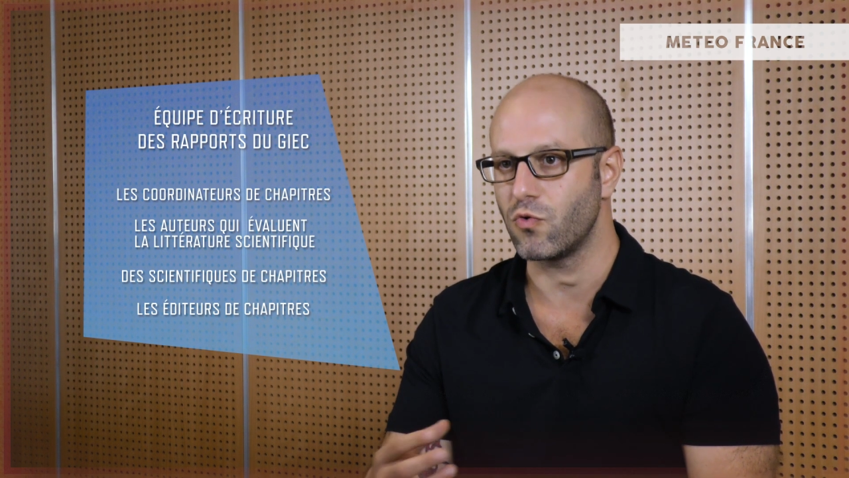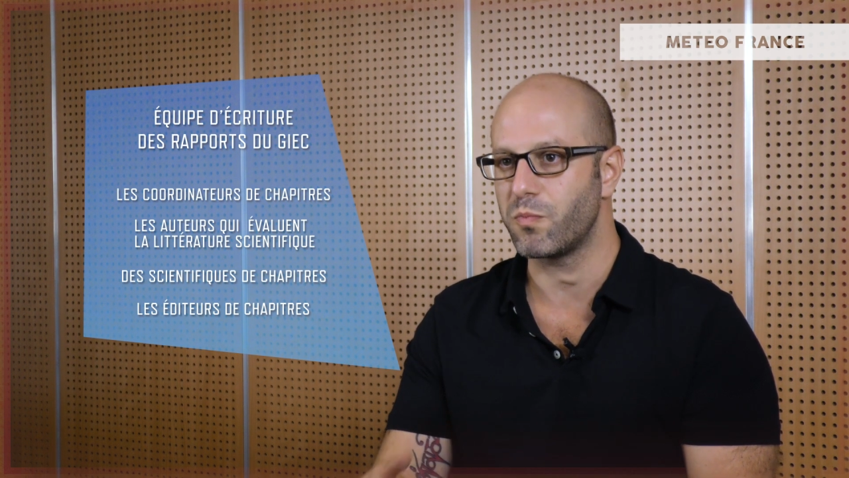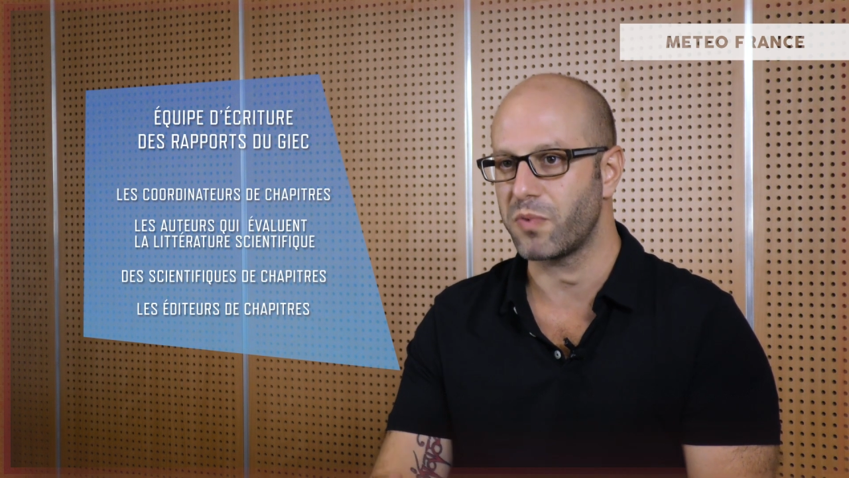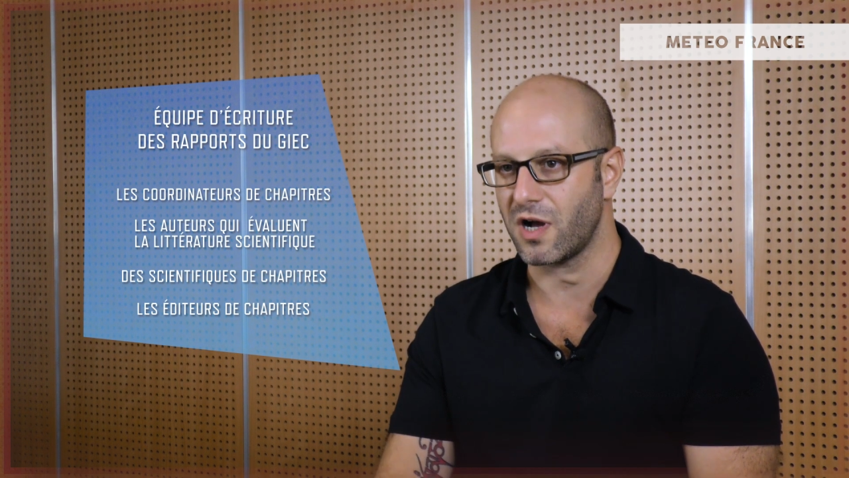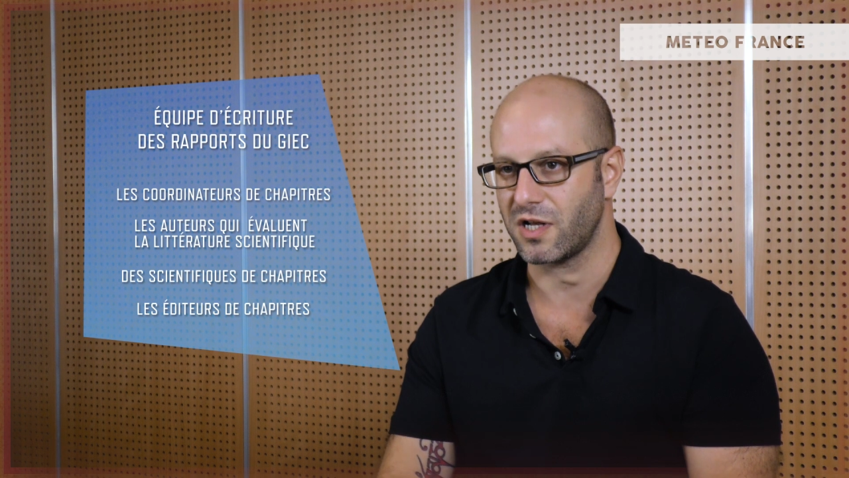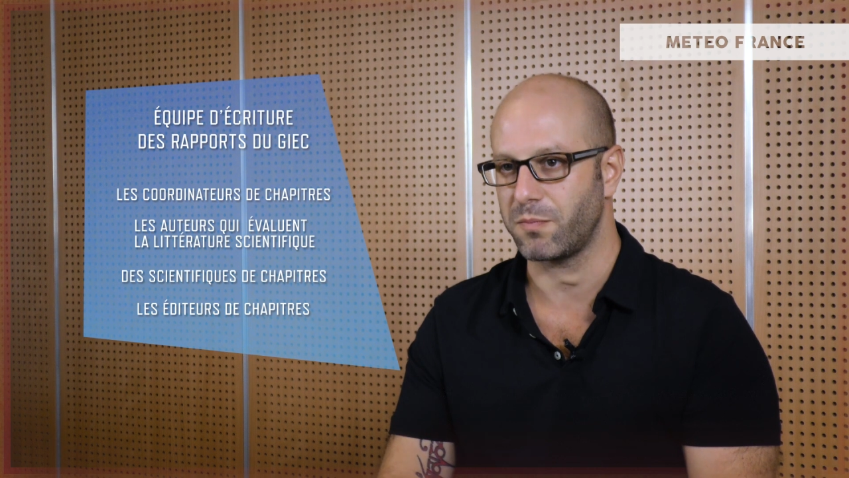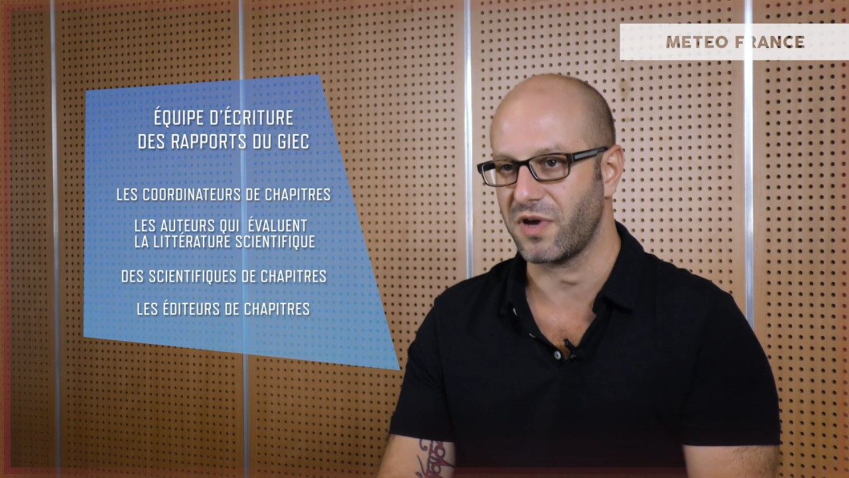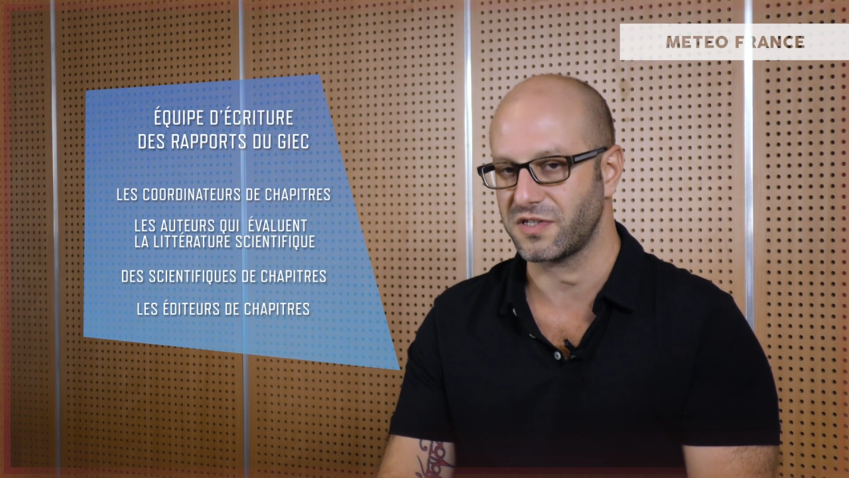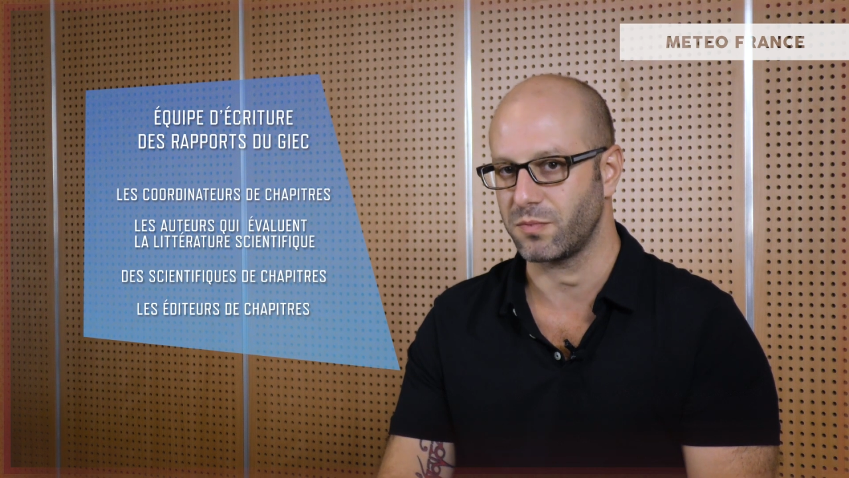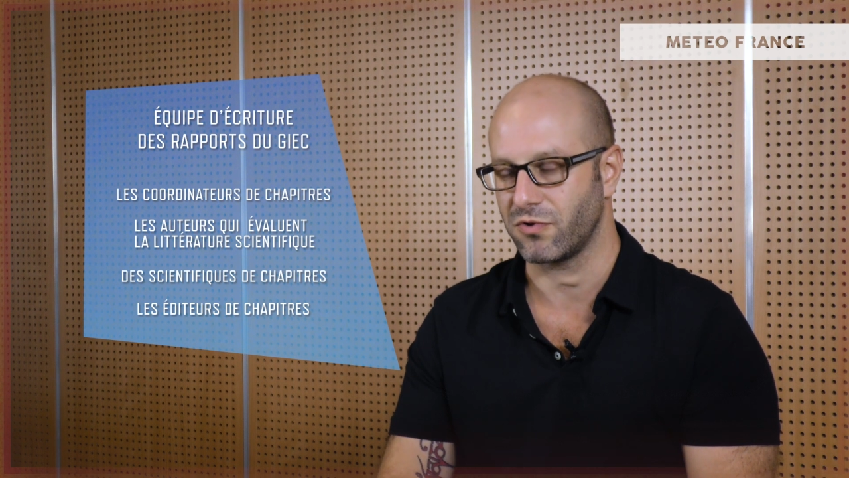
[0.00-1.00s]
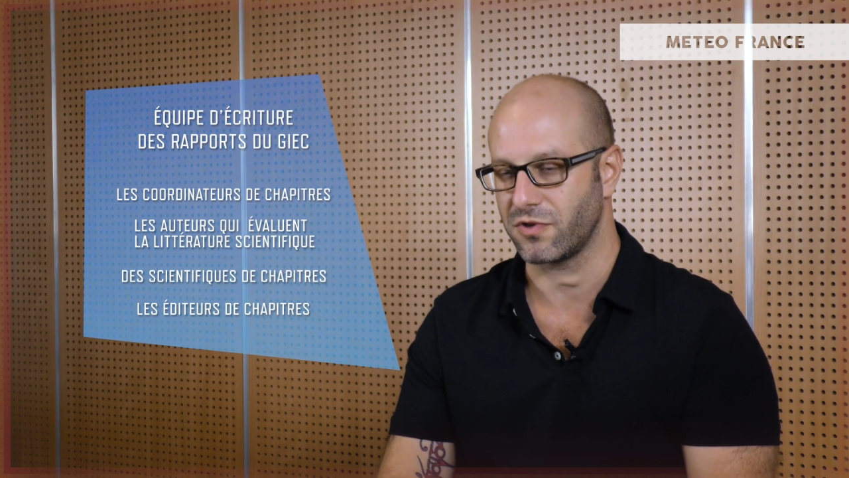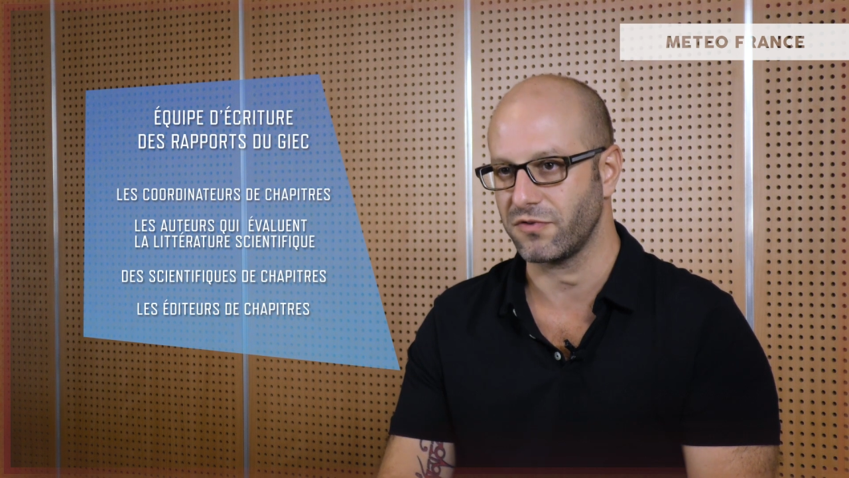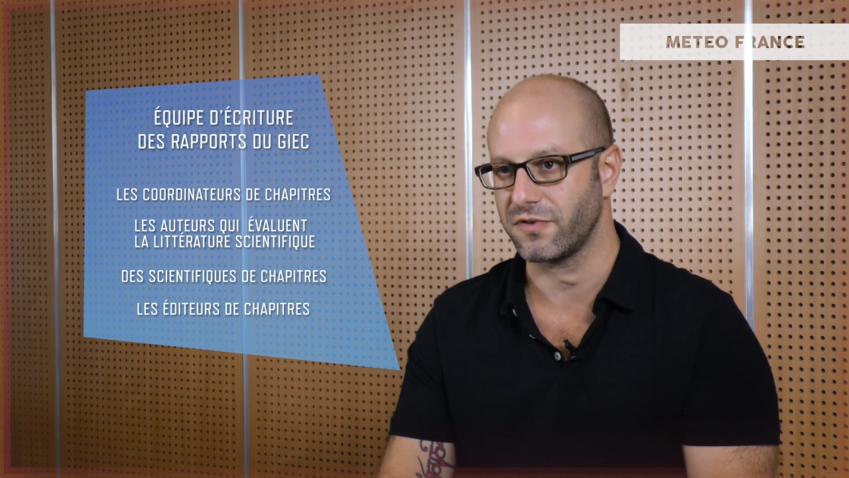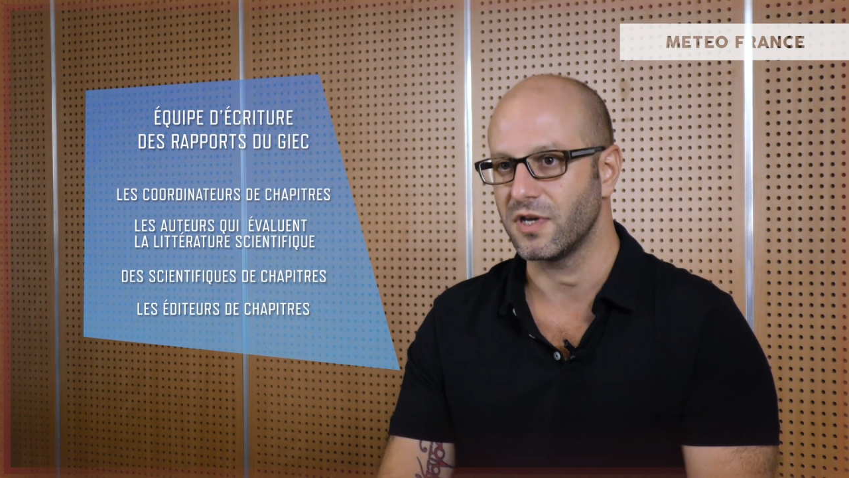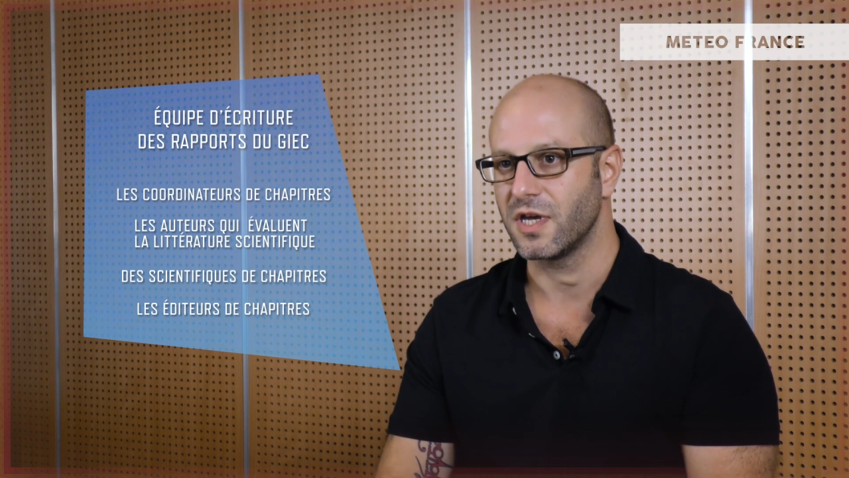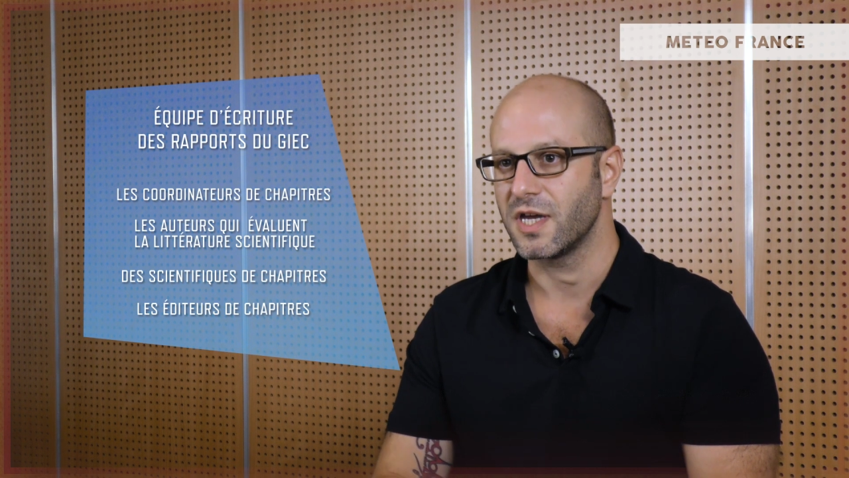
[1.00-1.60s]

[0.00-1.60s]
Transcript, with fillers: ou par les parties prenantes.